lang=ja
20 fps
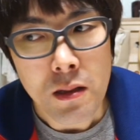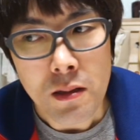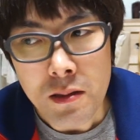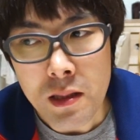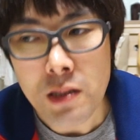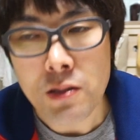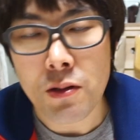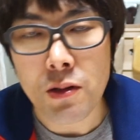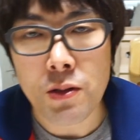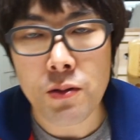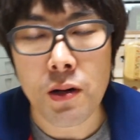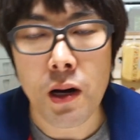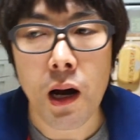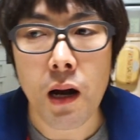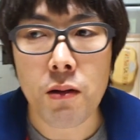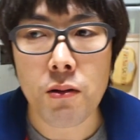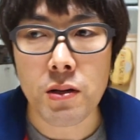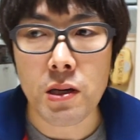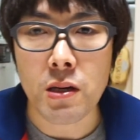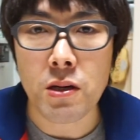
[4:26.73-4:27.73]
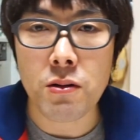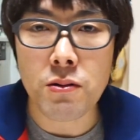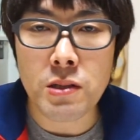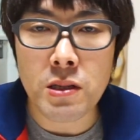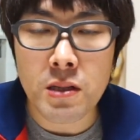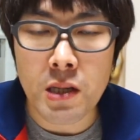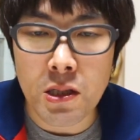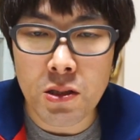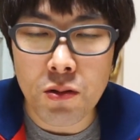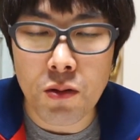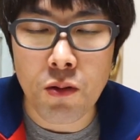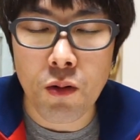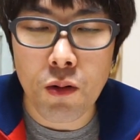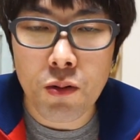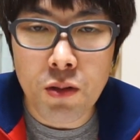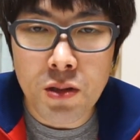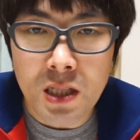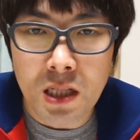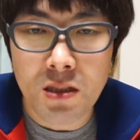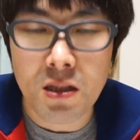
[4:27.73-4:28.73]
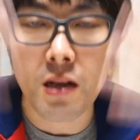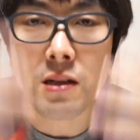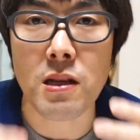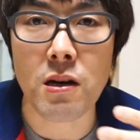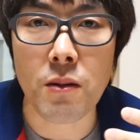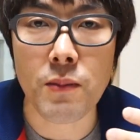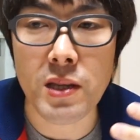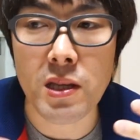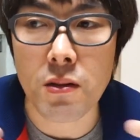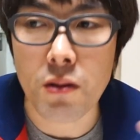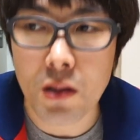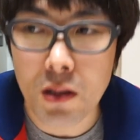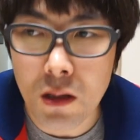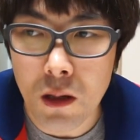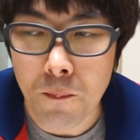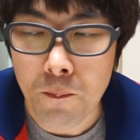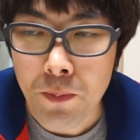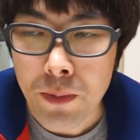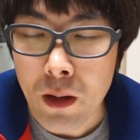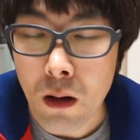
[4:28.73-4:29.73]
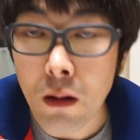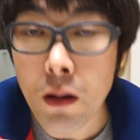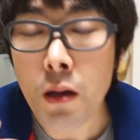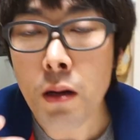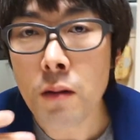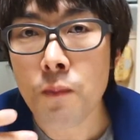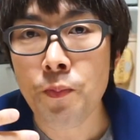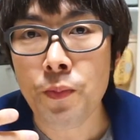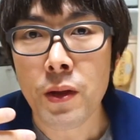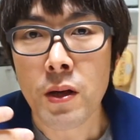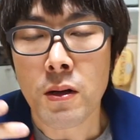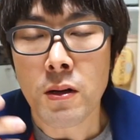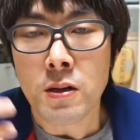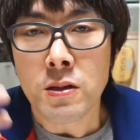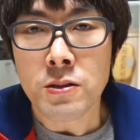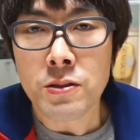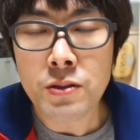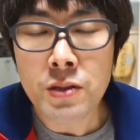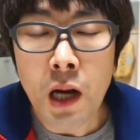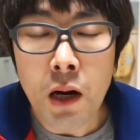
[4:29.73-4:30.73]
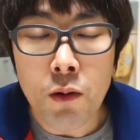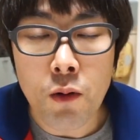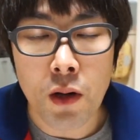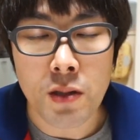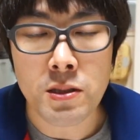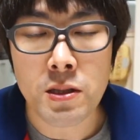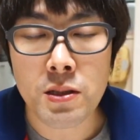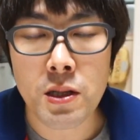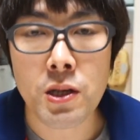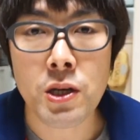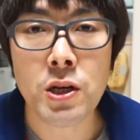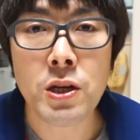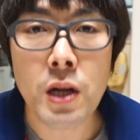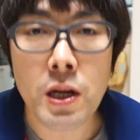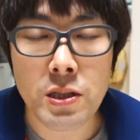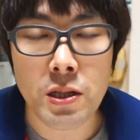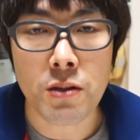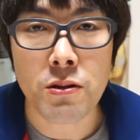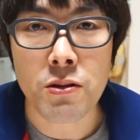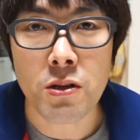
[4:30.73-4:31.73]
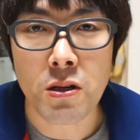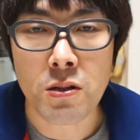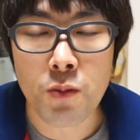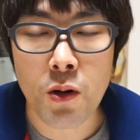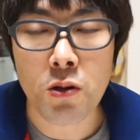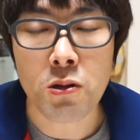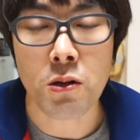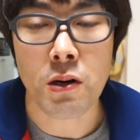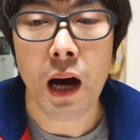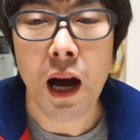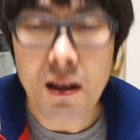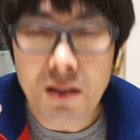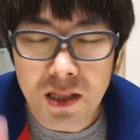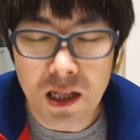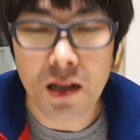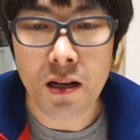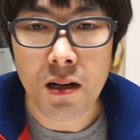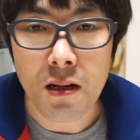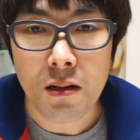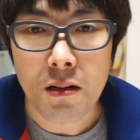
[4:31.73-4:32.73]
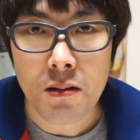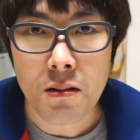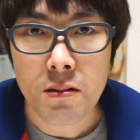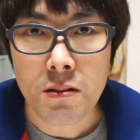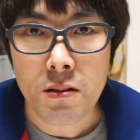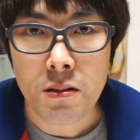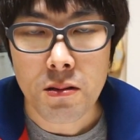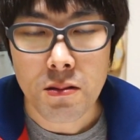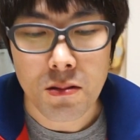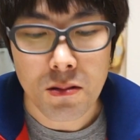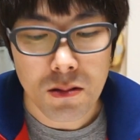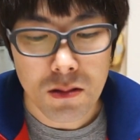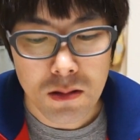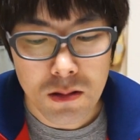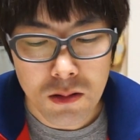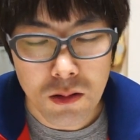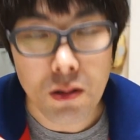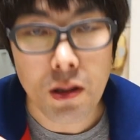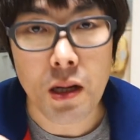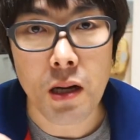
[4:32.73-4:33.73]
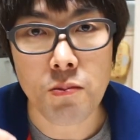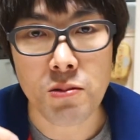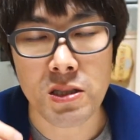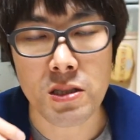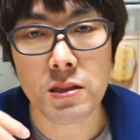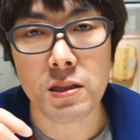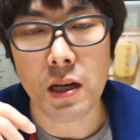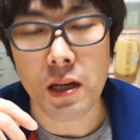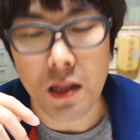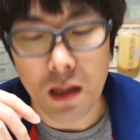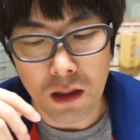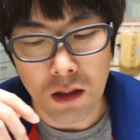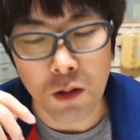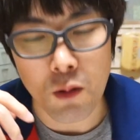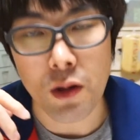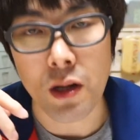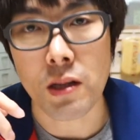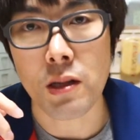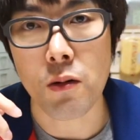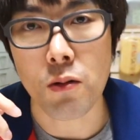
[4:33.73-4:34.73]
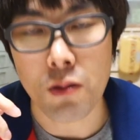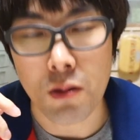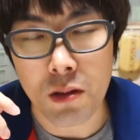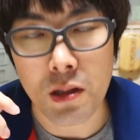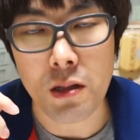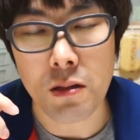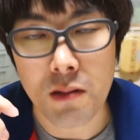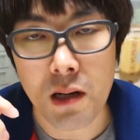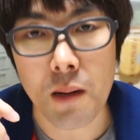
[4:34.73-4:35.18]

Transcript: でその人がある時急に化粧を落とした姿を見た時にあれ素顔の方が全然綺麗じゃんって思うことがあるじゃんそれかもしんないね今日やったことっていうの